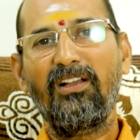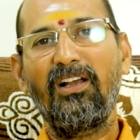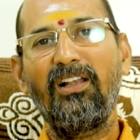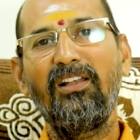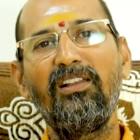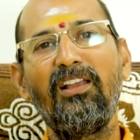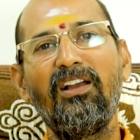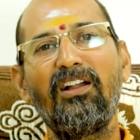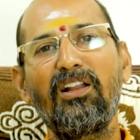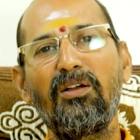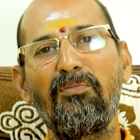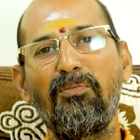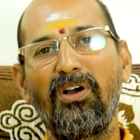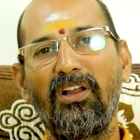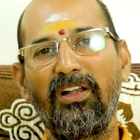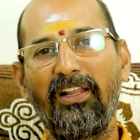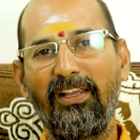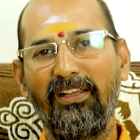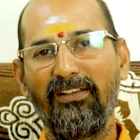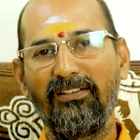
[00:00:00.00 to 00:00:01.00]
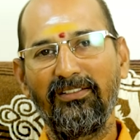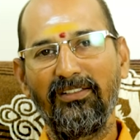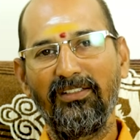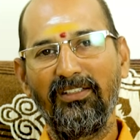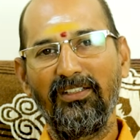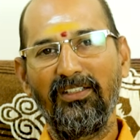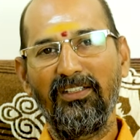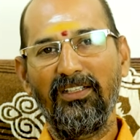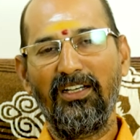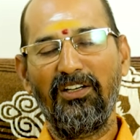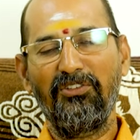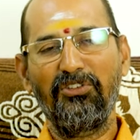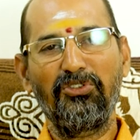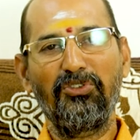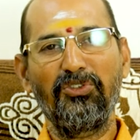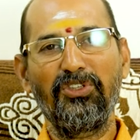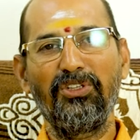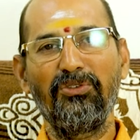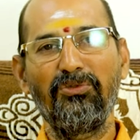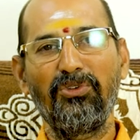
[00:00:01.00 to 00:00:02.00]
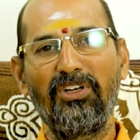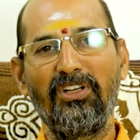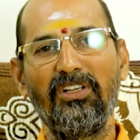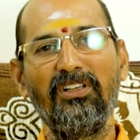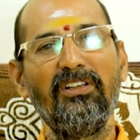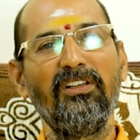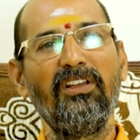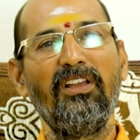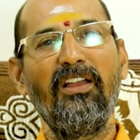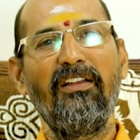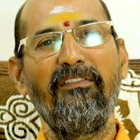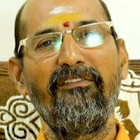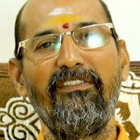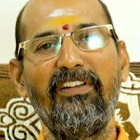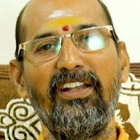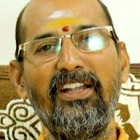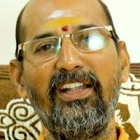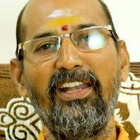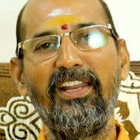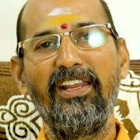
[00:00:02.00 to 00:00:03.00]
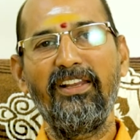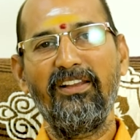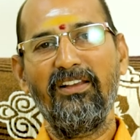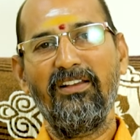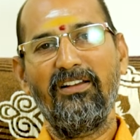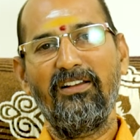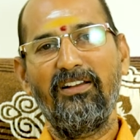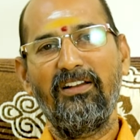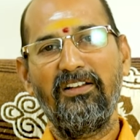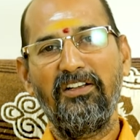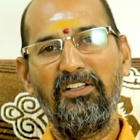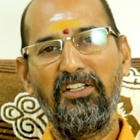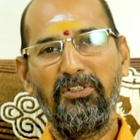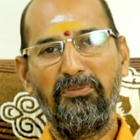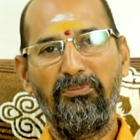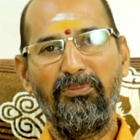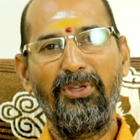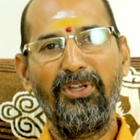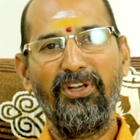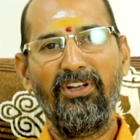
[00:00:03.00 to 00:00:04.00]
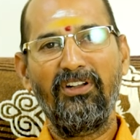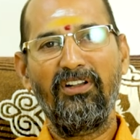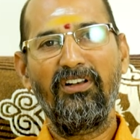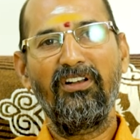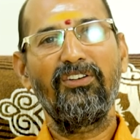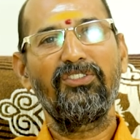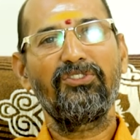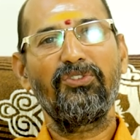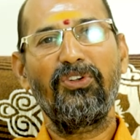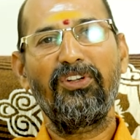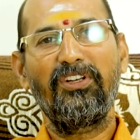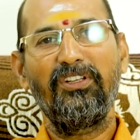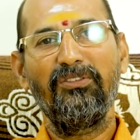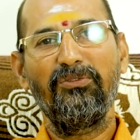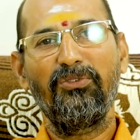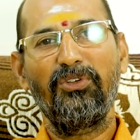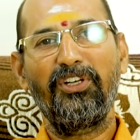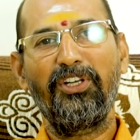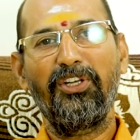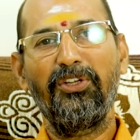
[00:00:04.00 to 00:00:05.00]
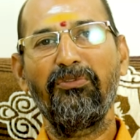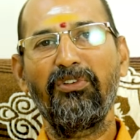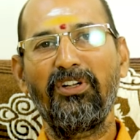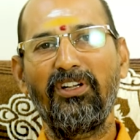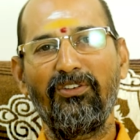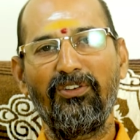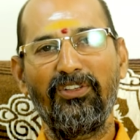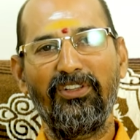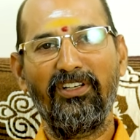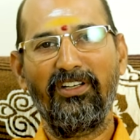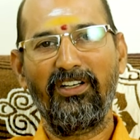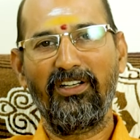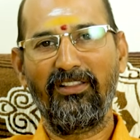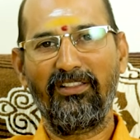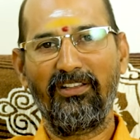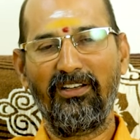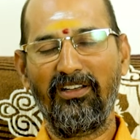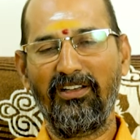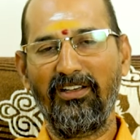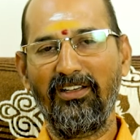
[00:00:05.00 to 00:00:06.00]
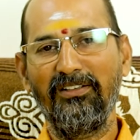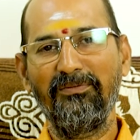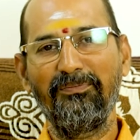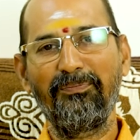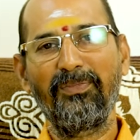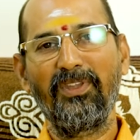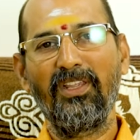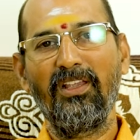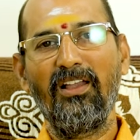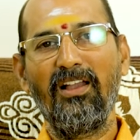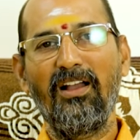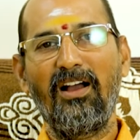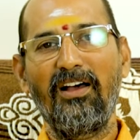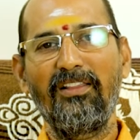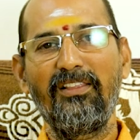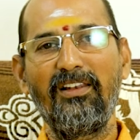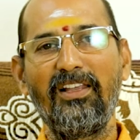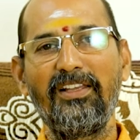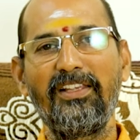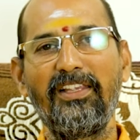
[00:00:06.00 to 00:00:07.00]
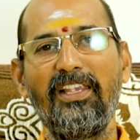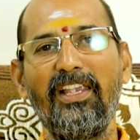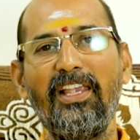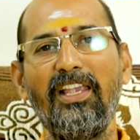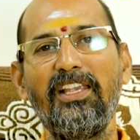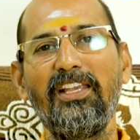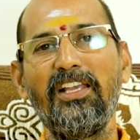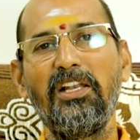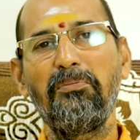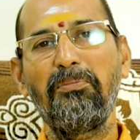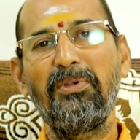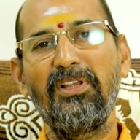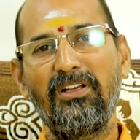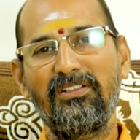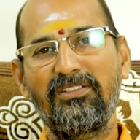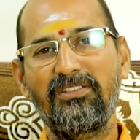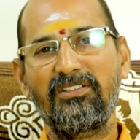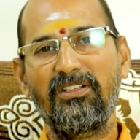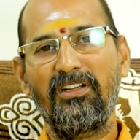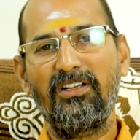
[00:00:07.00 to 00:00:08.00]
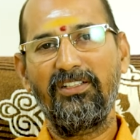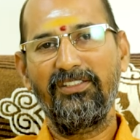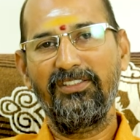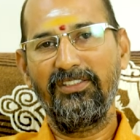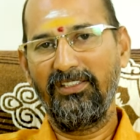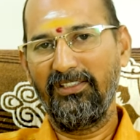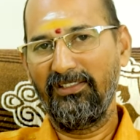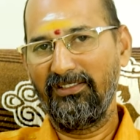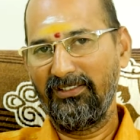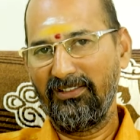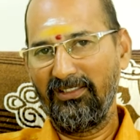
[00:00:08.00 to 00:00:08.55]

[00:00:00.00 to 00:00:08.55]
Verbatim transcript: கல்யாண மாலை அவங்க வந்து ஒரு வெட்டிங் அண்ட் பியாண்டுன்னு சொல்லிட்டு ஒரு ஈவெண்ட் வந்து நடத்துகிறாங்க அதில் ஏஎல்பி அஸ்ட்ராலஜி